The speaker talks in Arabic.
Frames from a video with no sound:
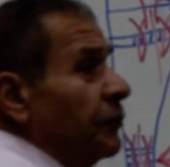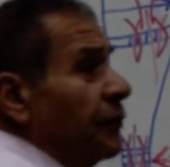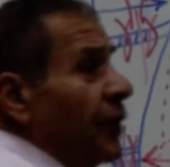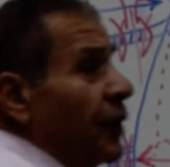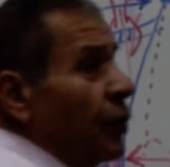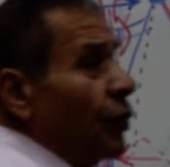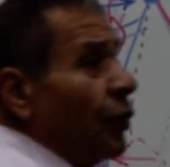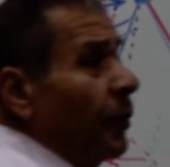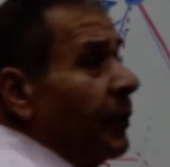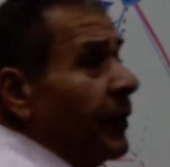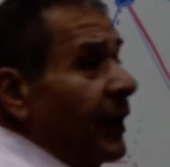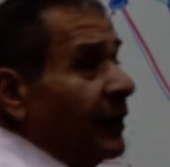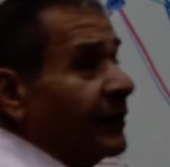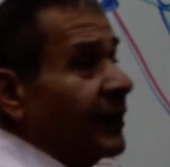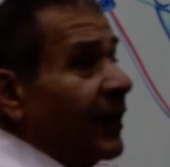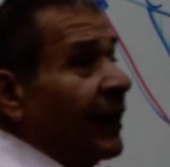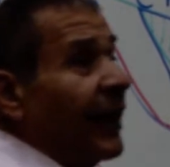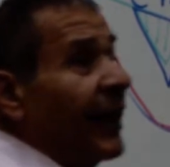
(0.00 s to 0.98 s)
فيري كومن
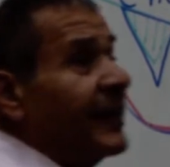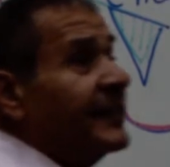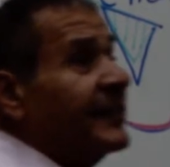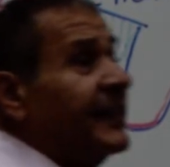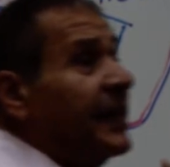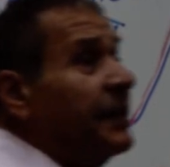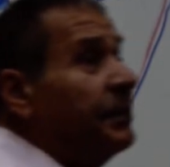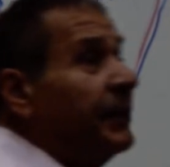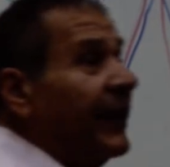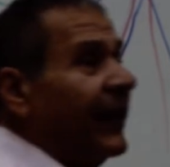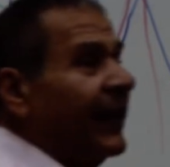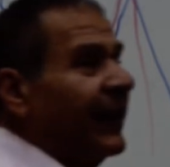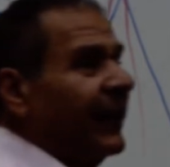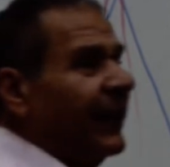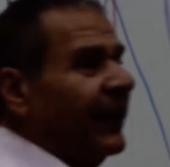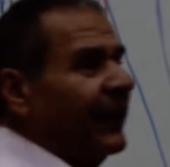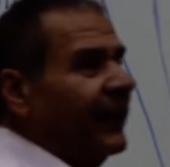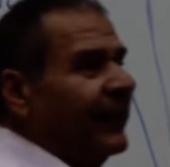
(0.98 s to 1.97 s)
يحصل لها
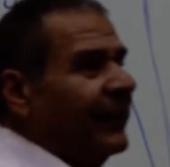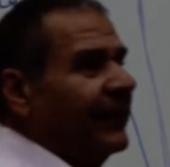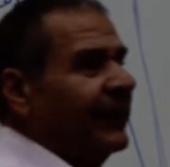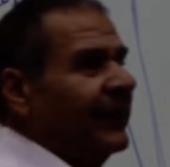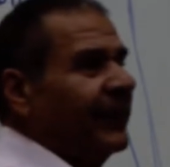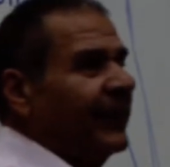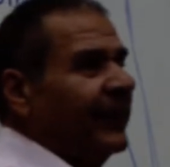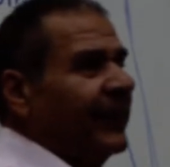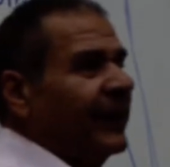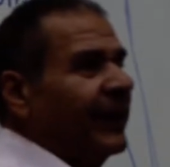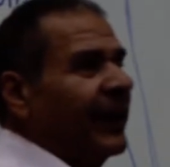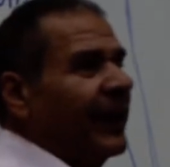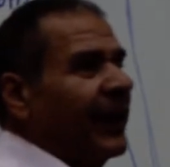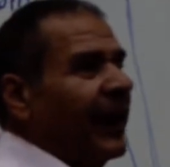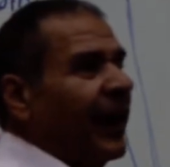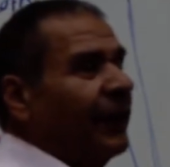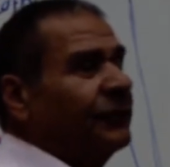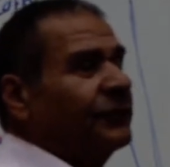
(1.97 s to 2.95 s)
سليبنج
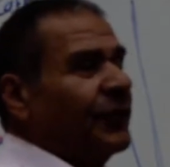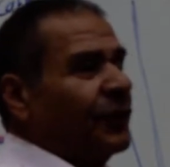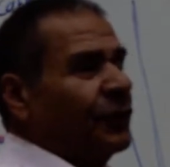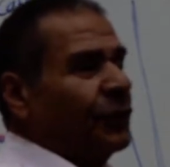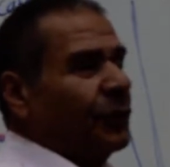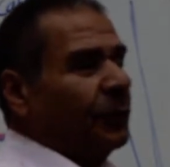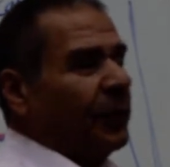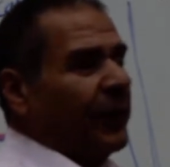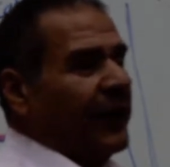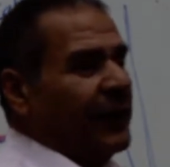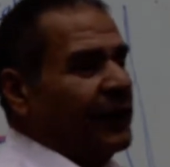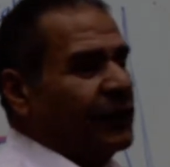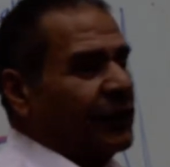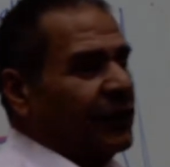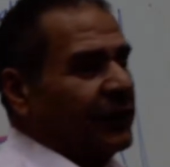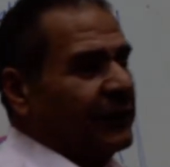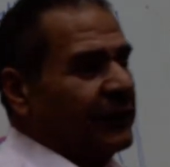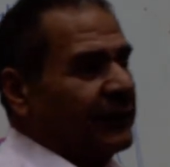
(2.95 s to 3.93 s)
افتر ذا
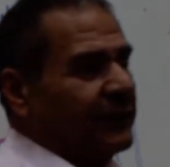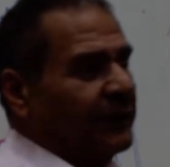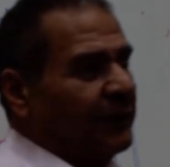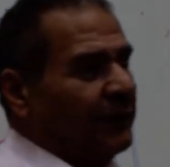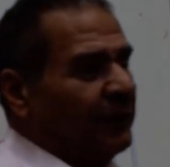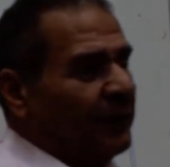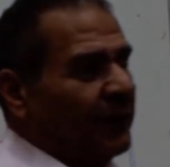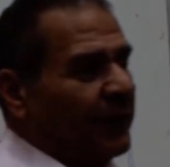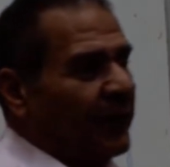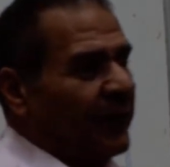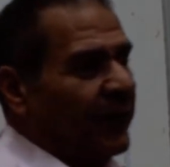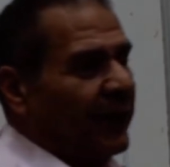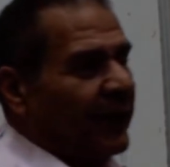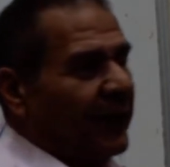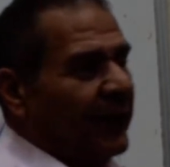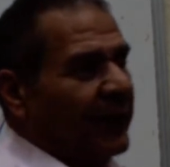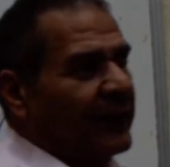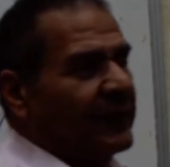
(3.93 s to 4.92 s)
اوبريشن
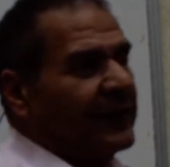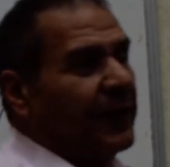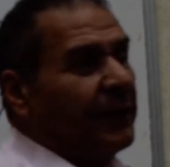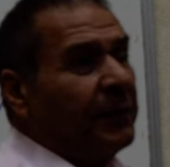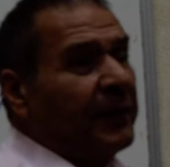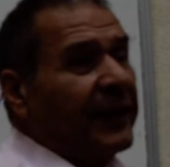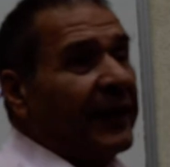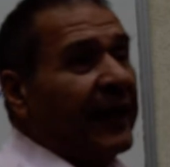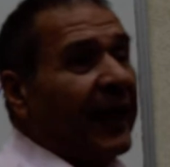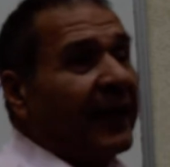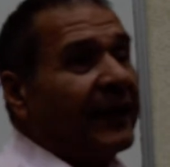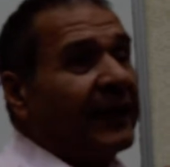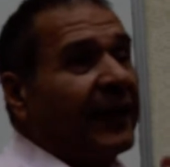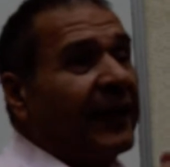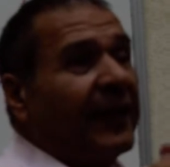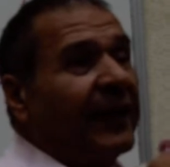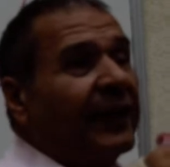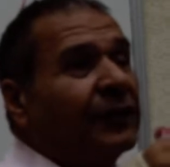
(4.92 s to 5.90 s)
سليبنج يعني
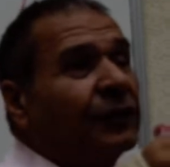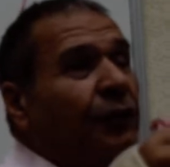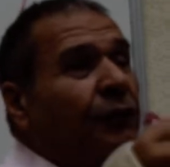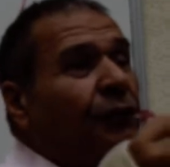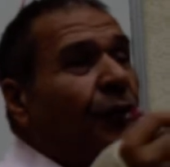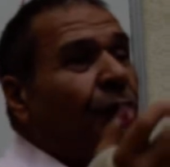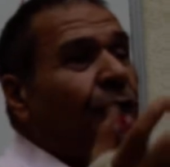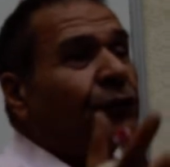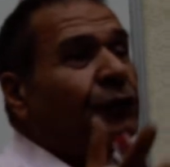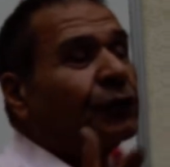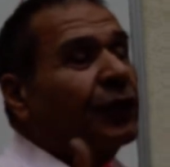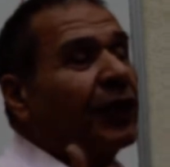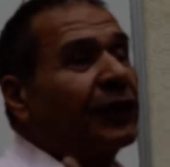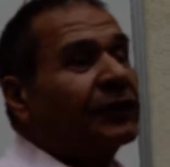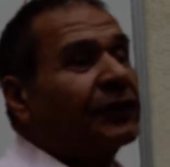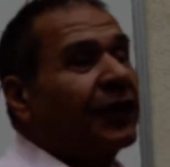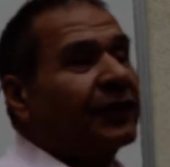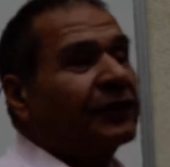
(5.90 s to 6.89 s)
ايه تفوق
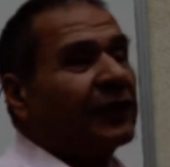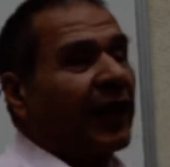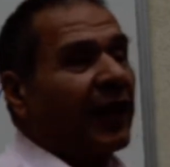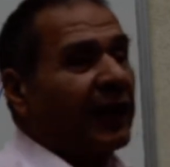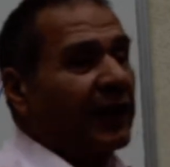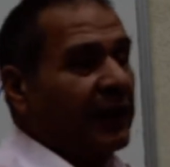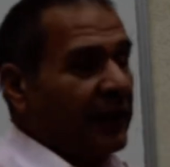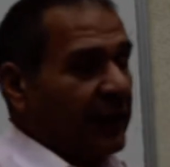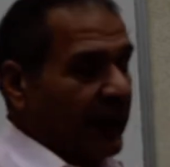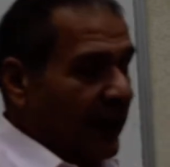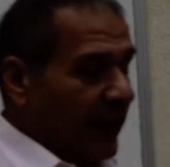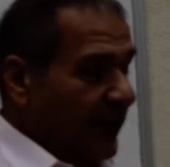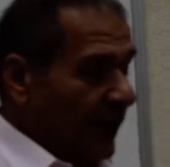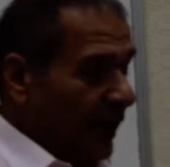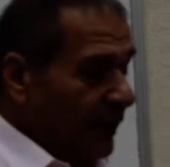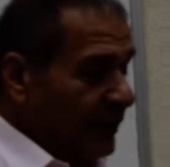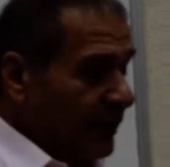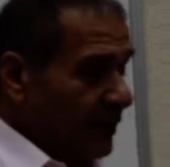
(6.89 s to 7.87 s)
تقطع
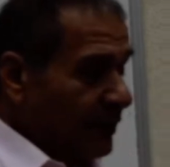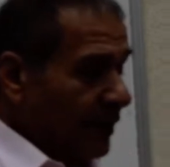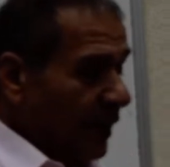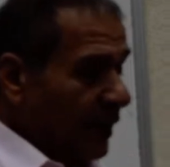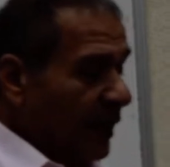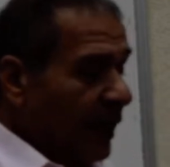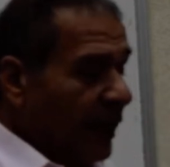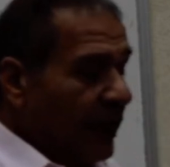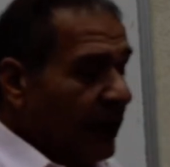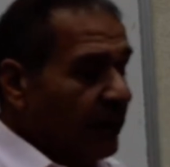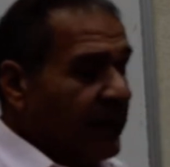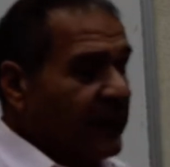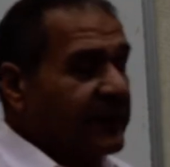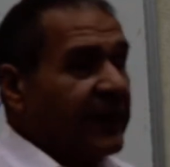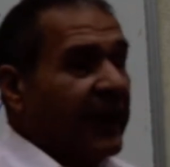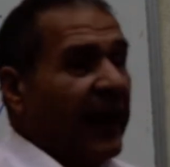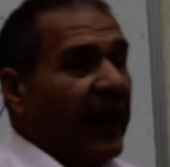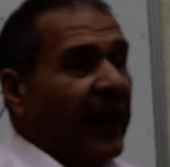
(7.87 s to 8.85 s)
لان حته صغيره اللي
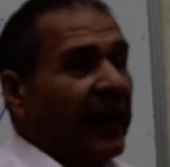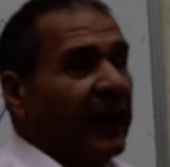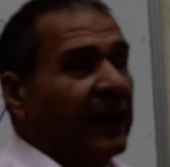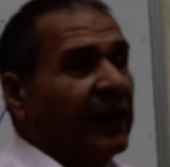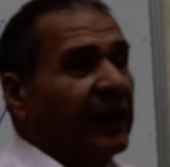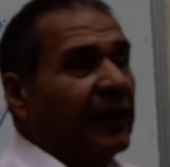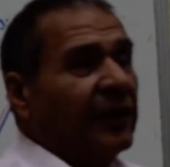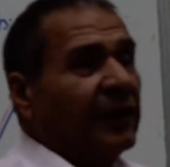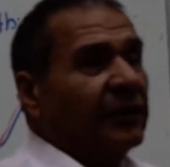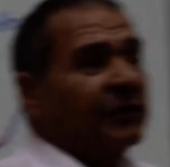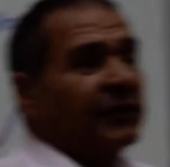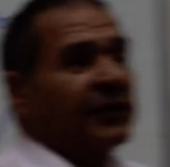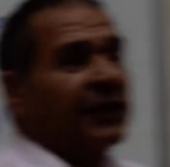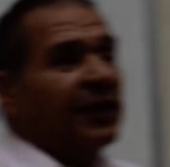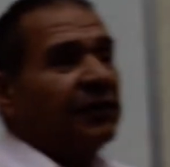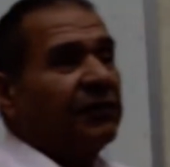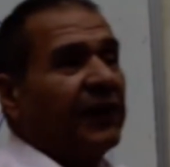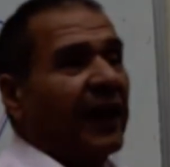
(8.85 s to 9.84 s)
ماسكاها
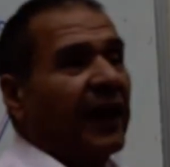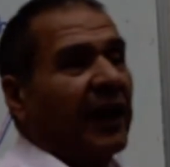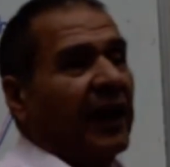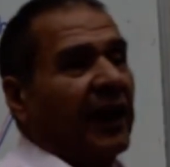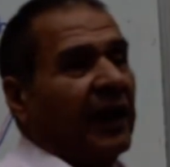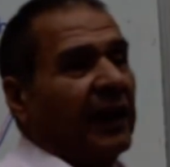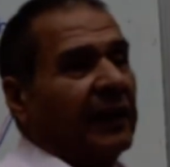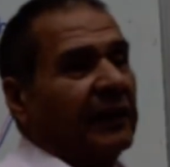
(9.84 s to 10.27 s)
فتيجي فكه